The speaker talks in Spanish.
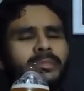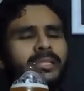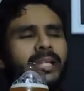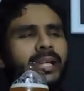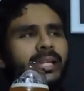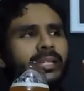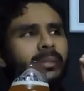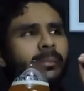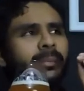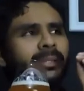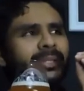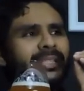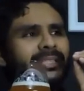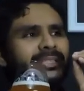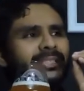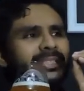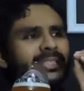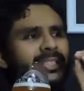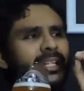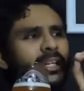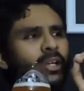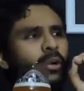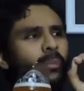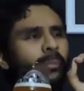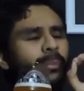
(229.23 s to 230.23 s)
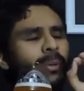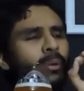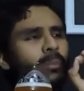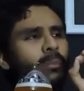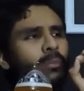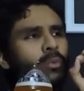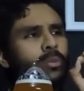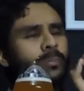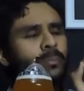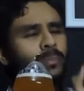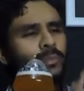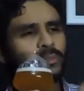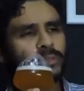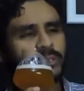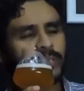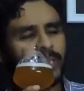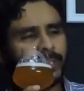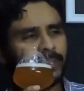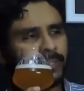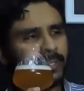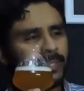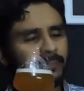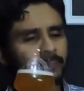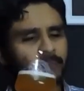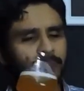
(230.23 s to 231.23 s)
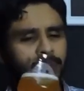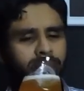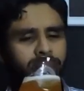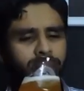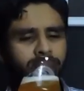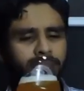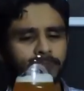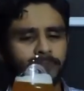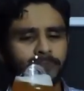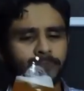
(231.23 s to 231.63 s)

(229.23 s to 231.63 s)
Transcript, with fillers: Ciertamente cítrico, pero muy punzante.